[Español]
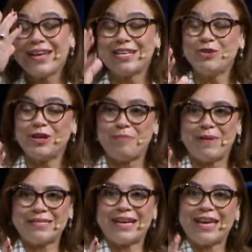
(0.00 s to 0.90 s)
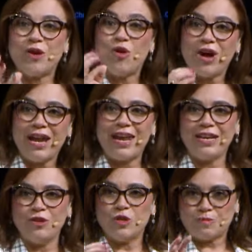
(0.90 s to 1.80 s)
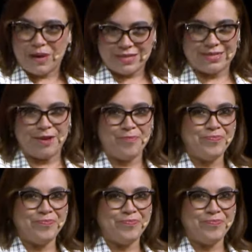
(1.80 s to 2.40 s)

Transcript: qué es lo que pasa? Que ojalá y nos pase.